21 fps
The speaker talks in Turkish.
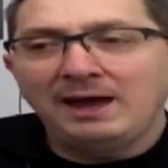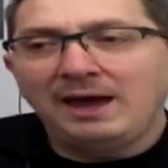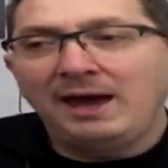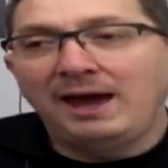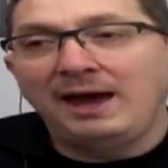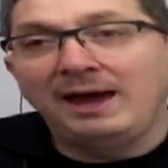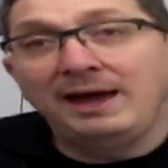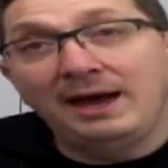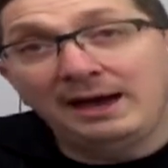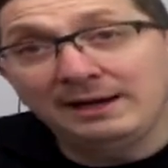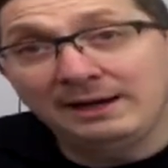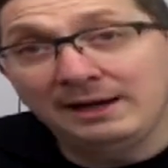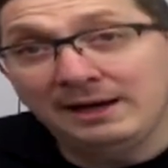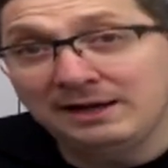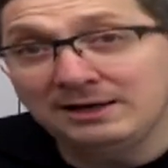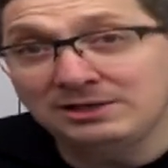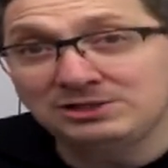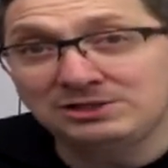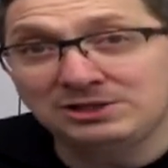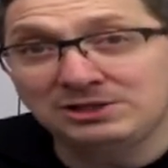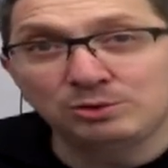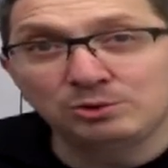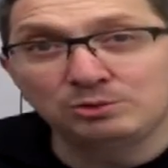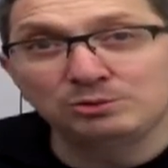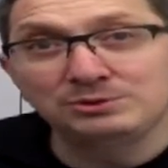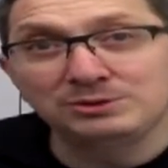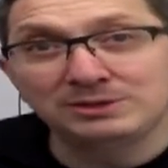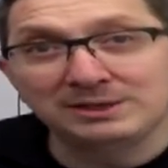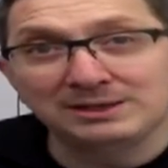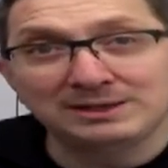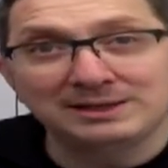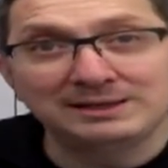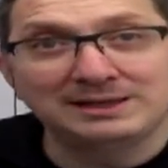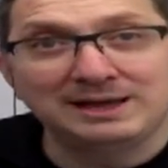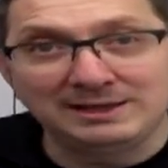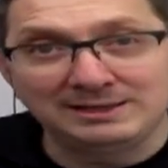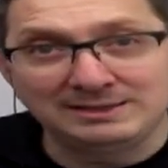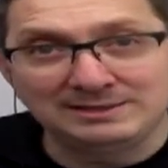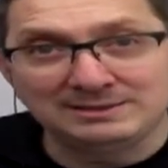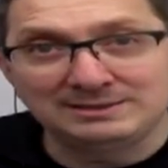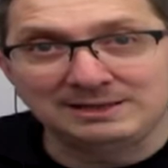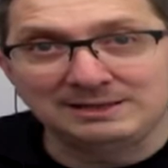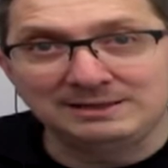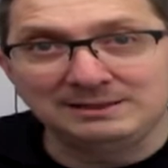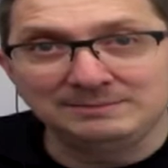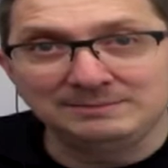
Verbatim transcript: Eğer her şey yolunda giderse